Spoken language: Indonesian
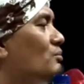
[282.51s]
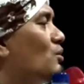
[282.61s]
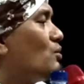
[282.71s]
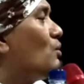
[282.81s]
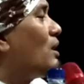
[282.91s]

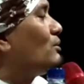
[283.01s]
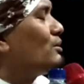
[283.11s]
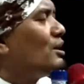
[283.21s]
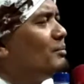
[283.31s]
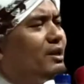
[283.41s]
mungku
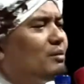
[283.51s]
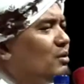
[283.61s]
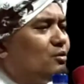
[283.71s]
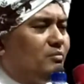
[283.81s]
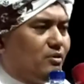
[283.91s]
Allah benih ya
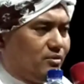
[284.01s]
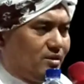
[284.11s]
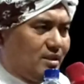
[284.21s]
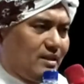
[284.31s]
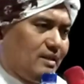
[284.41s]
mungku
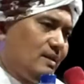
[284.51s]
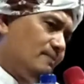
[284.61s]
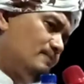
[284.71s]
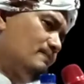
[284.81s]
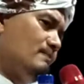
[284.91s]
manusia ternyata.
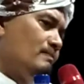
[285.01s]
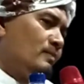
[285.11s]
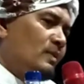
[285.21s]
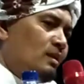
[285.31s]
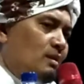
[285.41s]

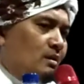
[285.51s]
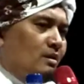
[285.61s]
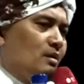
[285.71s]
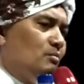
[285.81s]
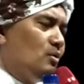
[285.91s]

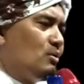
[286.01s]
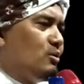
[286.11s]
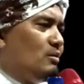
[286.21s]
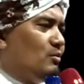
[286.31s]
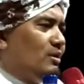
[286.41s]

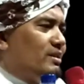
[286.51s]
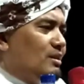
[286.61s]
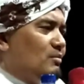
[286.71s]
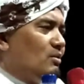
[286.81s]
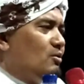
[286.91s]
Mungkun
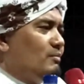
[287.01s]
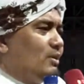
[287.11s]
muljah mungku